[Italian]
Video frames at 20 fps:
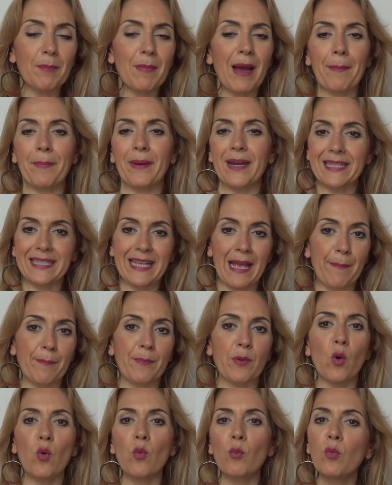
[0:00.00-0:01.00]
ma per
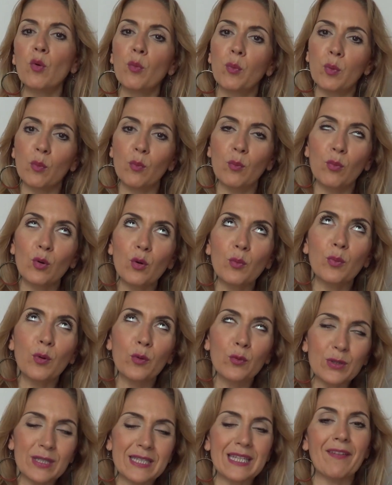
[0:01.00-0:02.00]
esempio un, bu- un blu
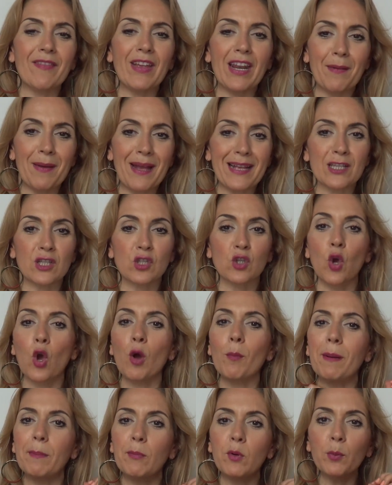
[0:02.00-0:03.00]
prussia viene messo
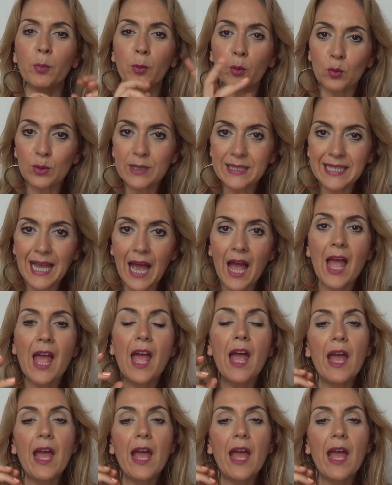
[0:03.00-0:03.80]
come blu prussia